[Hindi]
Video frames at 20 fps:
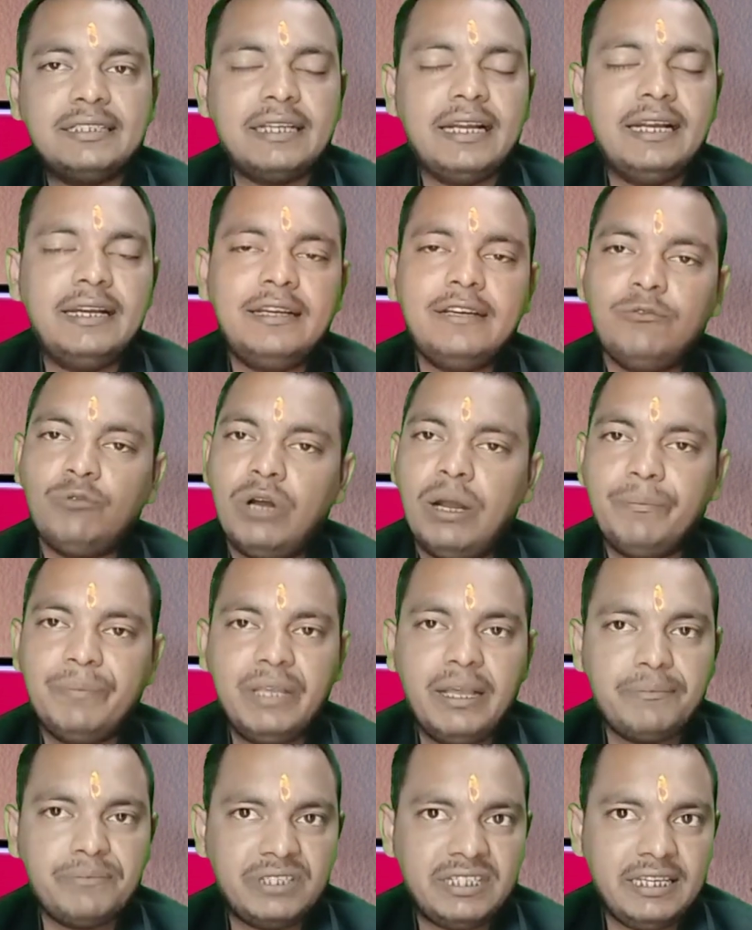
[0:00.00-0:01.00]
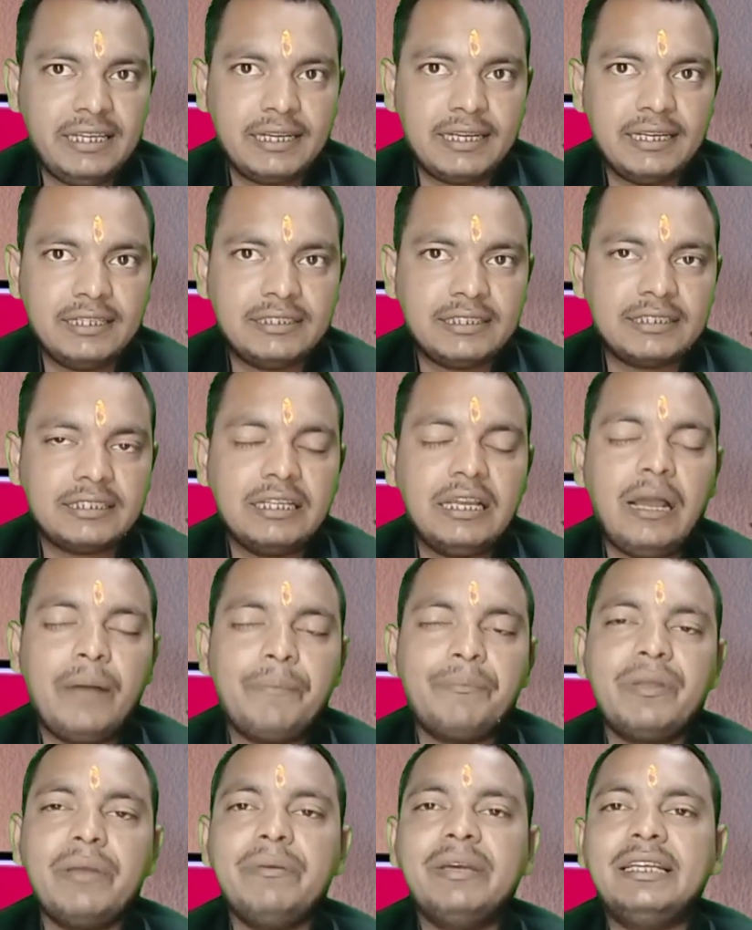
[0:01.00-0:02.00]
जितने भी सोशल मीडिया साइट है वहाँ
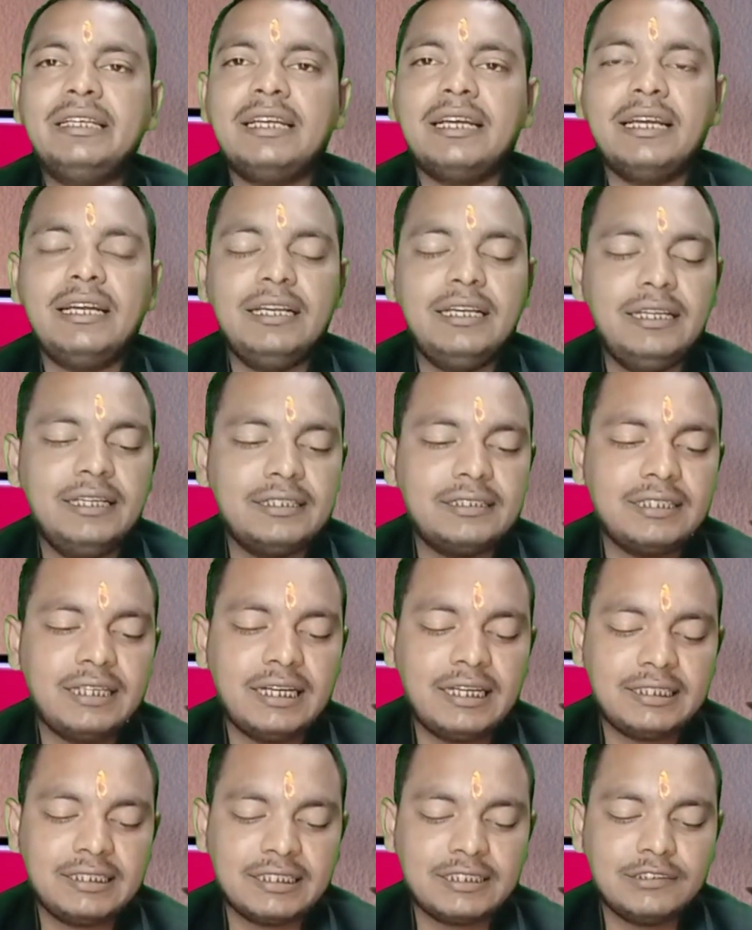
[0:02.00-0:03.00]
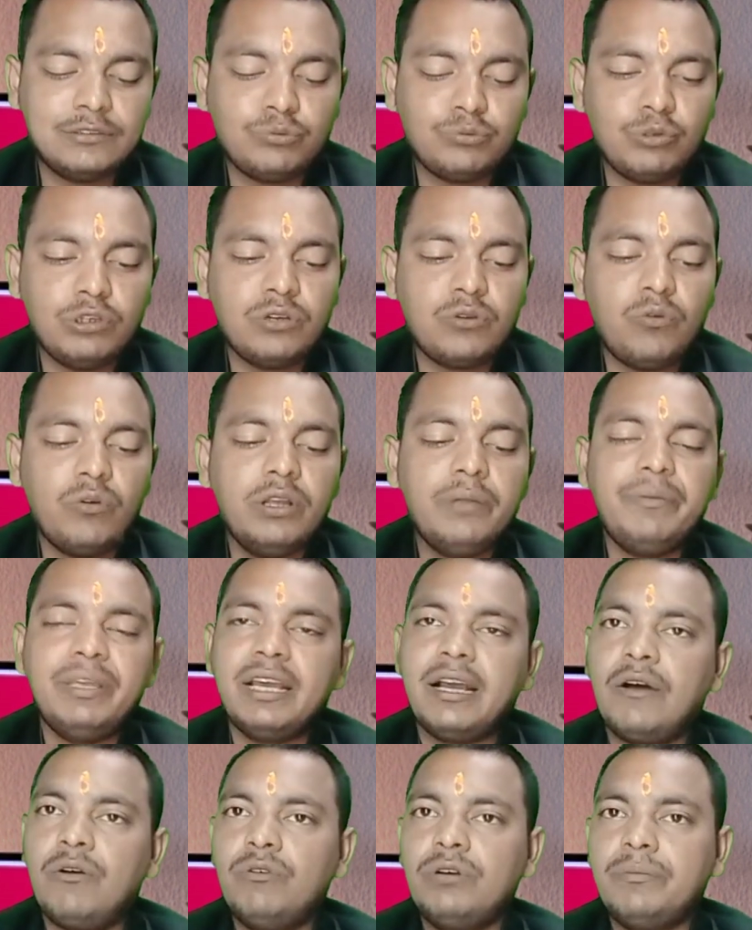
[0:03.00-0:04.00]
पर आप शेयर कर सकते हैं आपके भेजे गए लिंक से
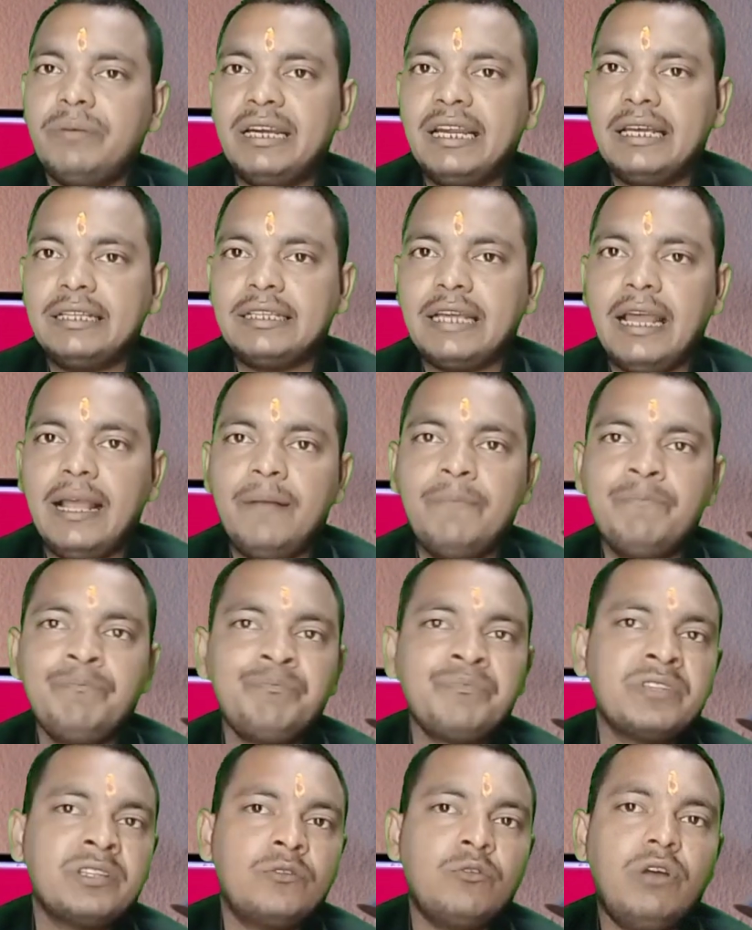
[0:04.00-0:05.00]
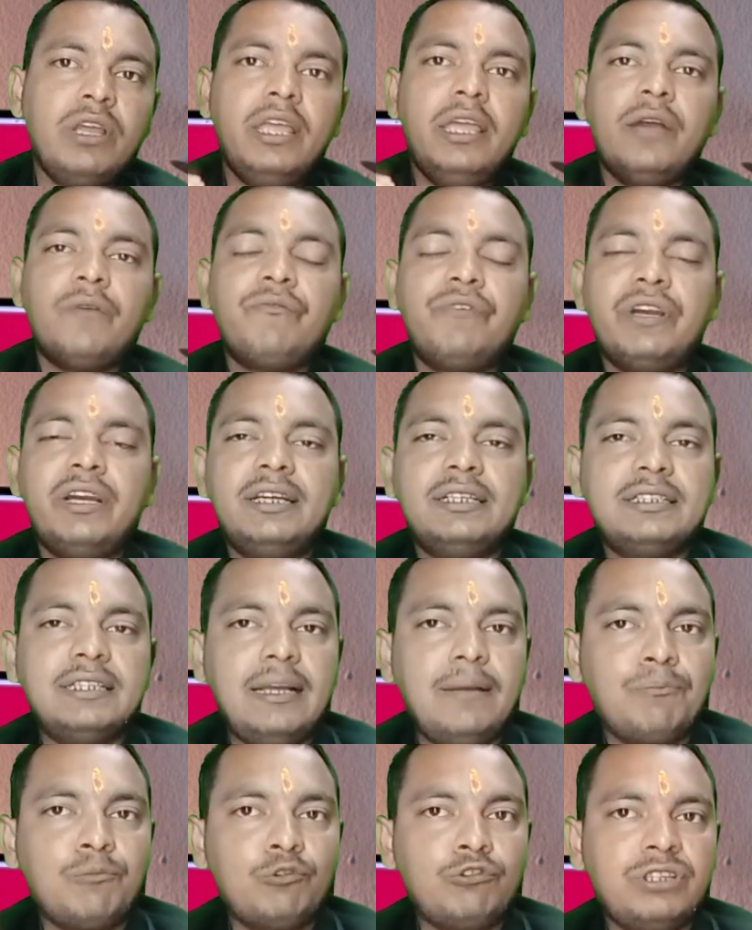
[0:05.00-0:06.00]
अगर सक्सेसफुली कोई भी अकाउंट बनाता है
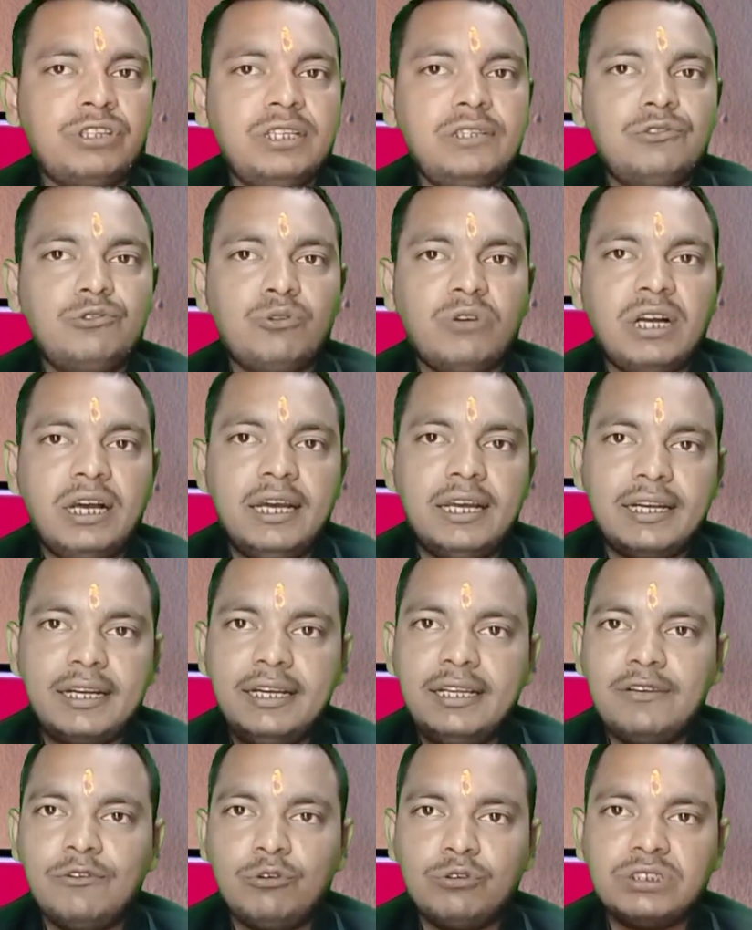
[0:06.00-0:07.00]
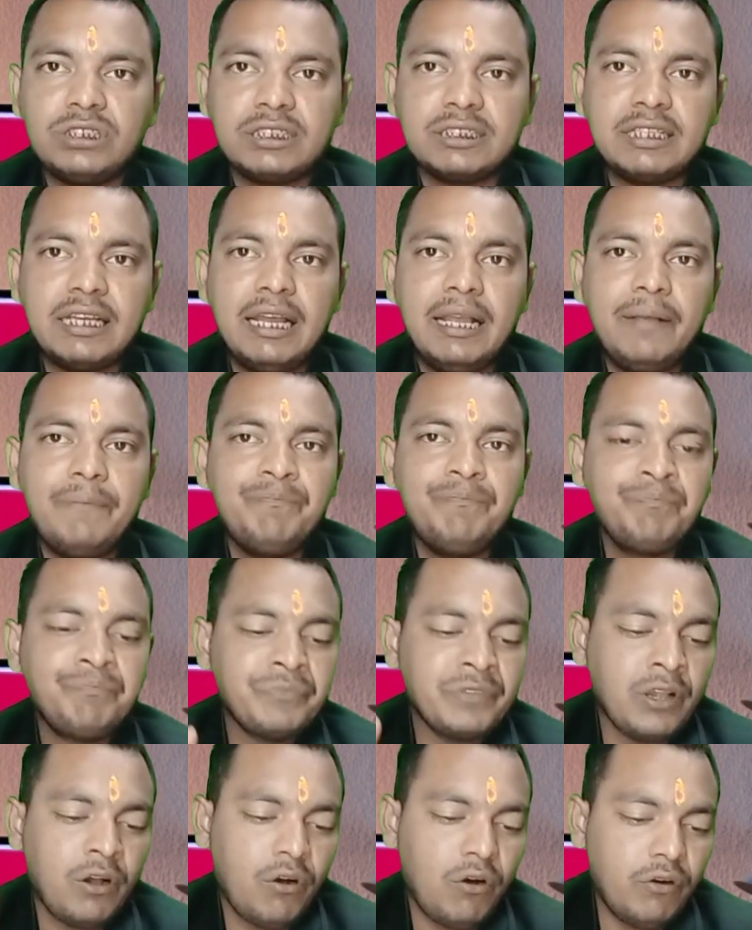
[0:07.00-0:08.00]
तो एक फ्रेंड से आपको तीन का
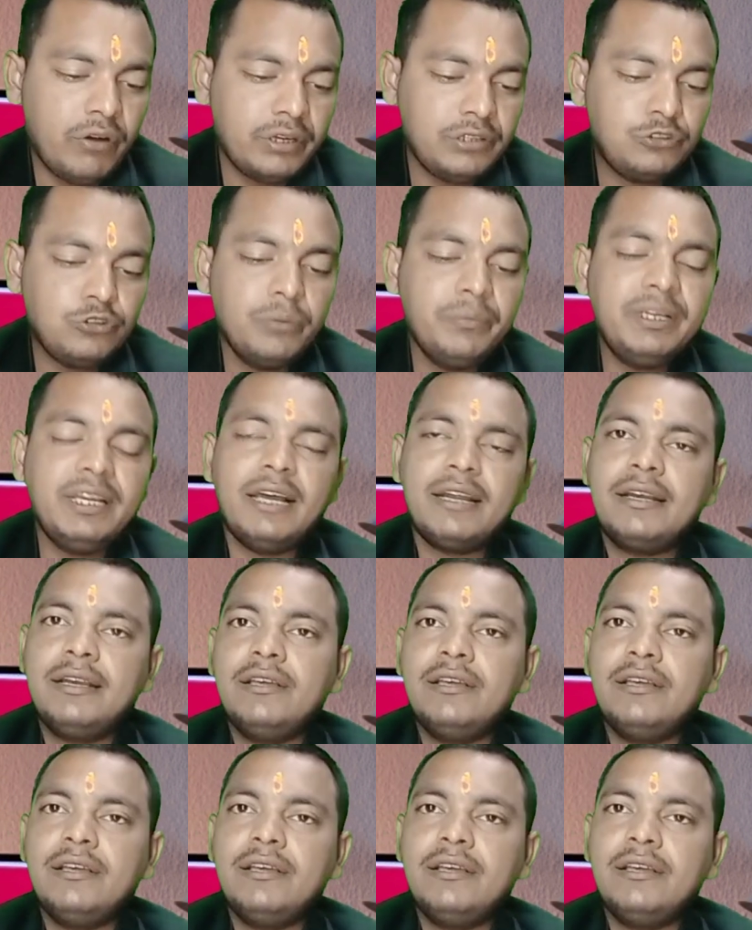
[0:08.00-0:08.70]
अर्निंग हो सकता है